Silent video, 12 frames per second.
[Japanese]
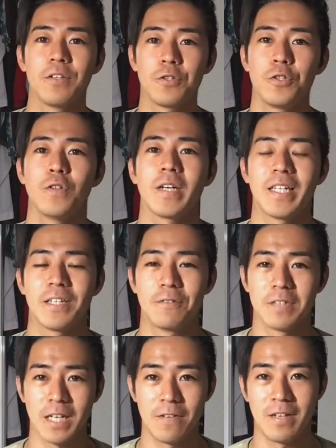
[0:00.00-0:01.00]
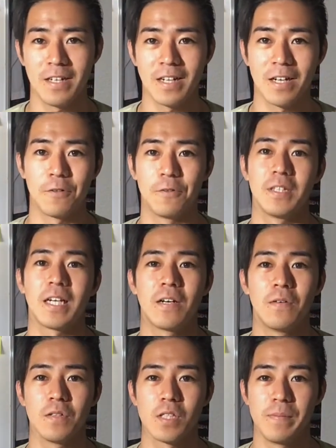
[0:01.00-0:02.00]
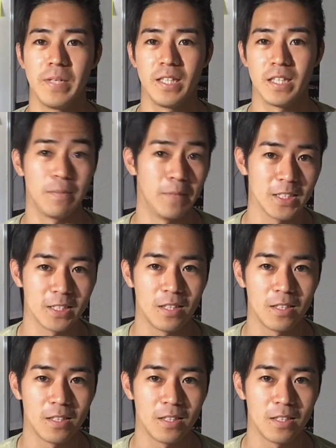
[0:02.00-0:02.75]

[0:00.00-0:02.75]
というわけで、今回は学校の中を滑ってきまし